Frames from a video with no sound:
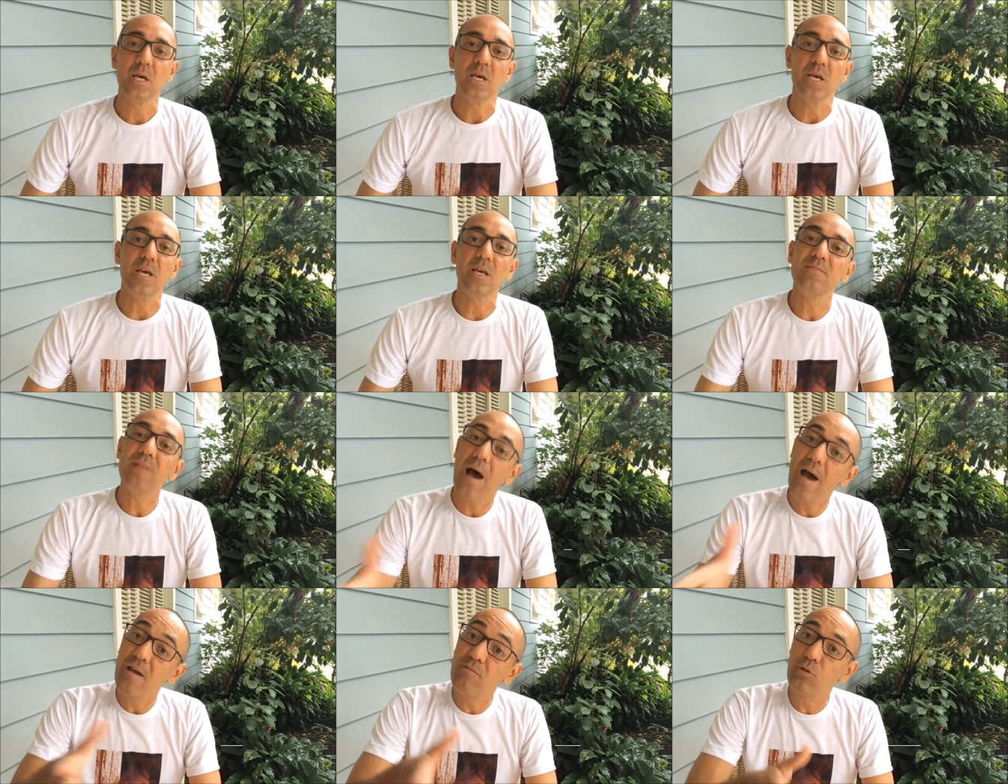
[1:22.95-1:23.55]
e
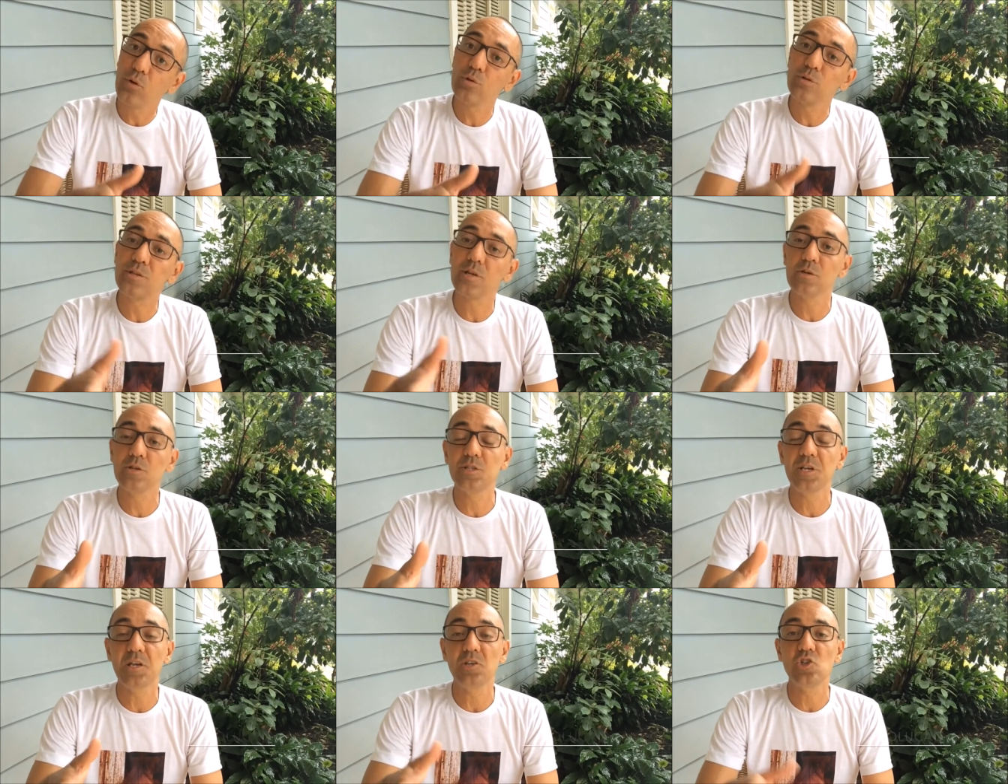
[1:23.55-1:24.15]
da
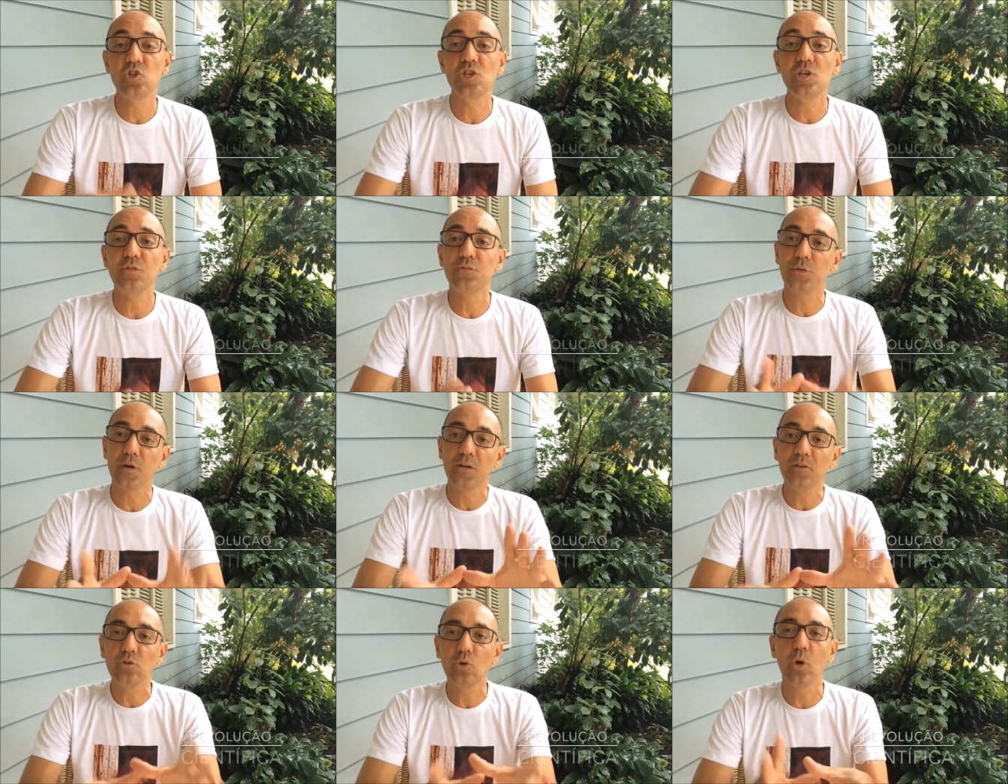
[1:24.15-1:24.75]
revolução
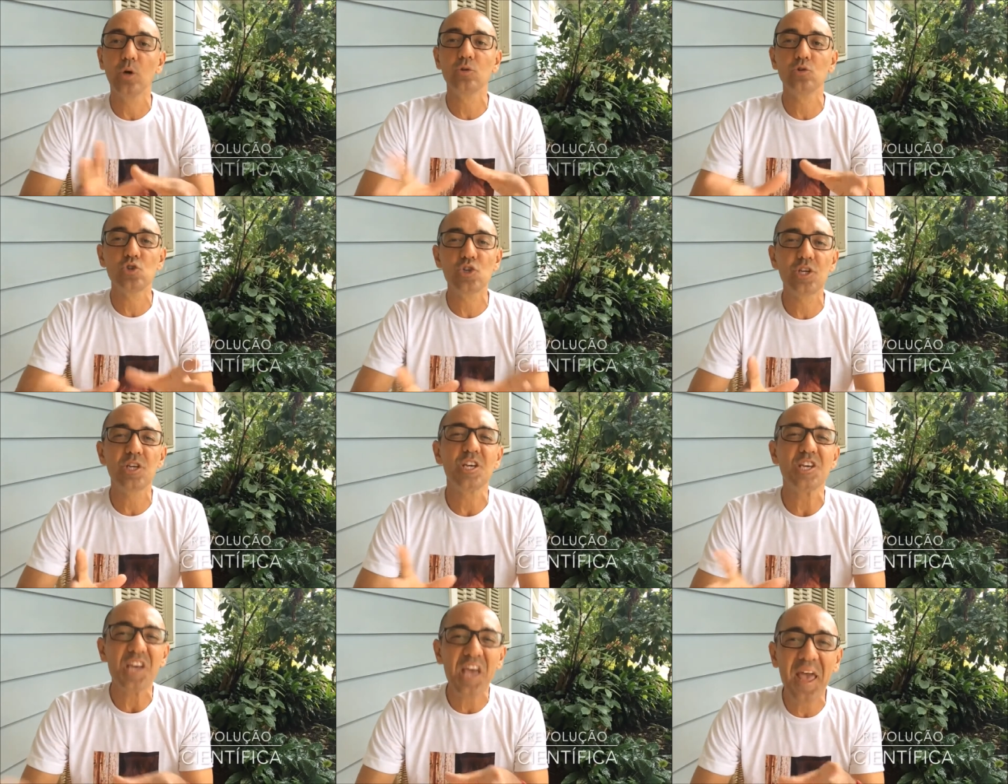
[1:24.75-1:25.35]
científica em torno
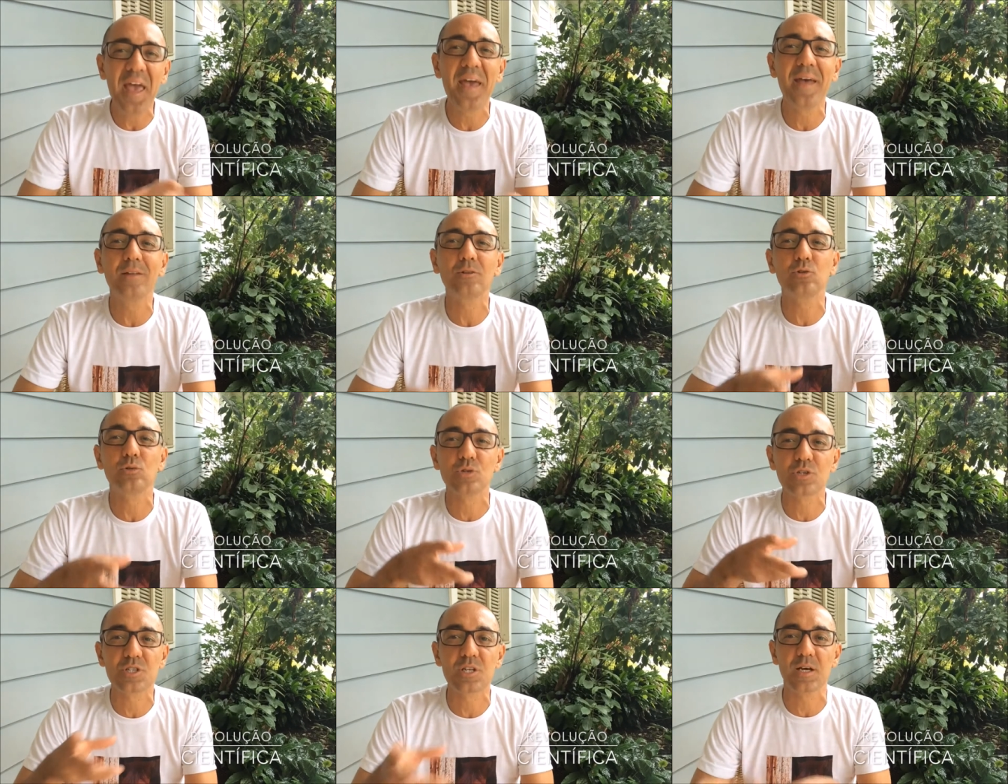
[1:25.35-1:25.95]
de
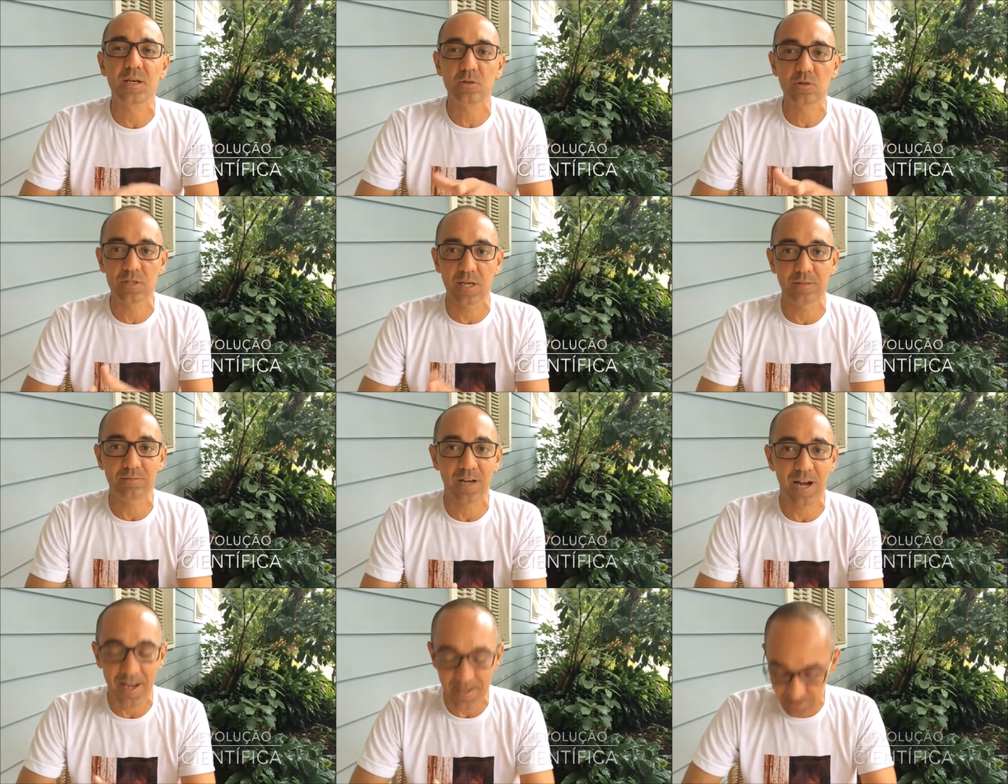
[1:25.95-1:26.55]
500 anos
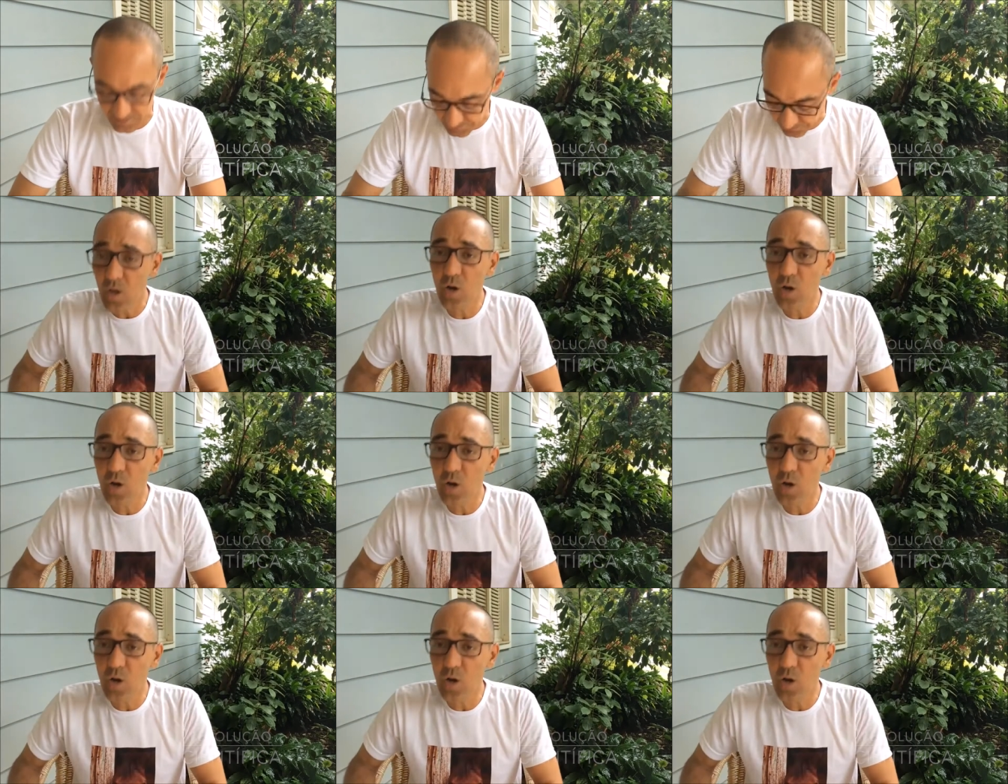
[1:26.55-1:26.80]
atrás.